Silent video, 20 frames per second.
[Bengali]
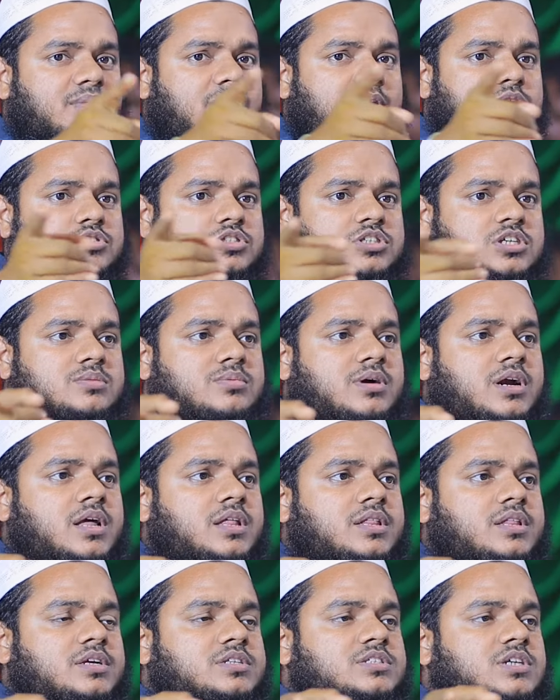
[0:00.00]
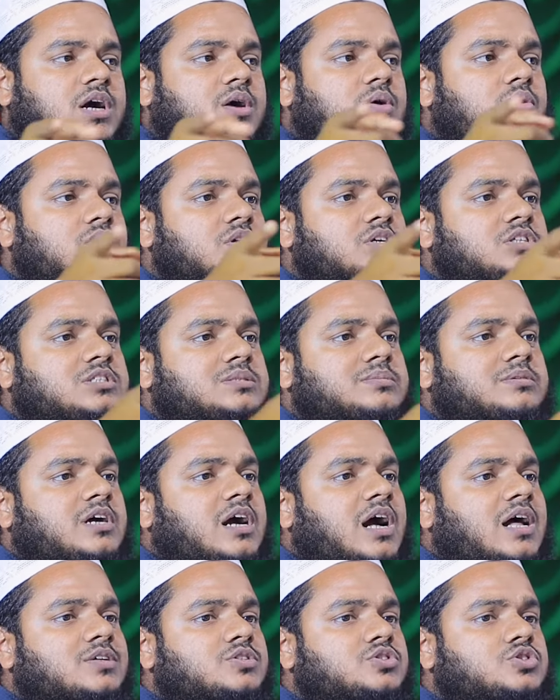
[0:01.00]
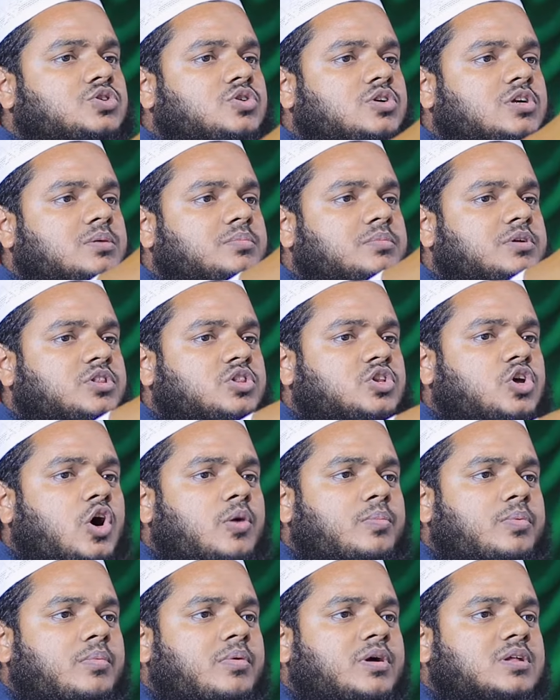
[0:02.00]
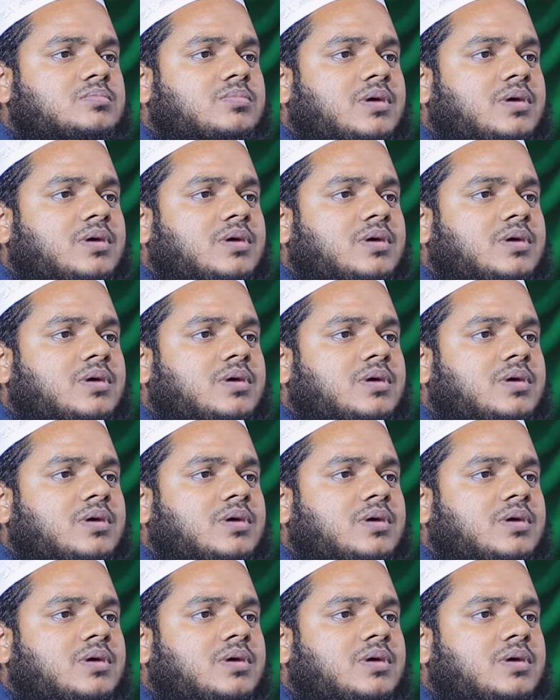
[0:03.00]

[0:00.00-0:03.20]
মানুষের বাড়িতে চাকর হিসেবে কাজ করে মিথ্যা অপবাদ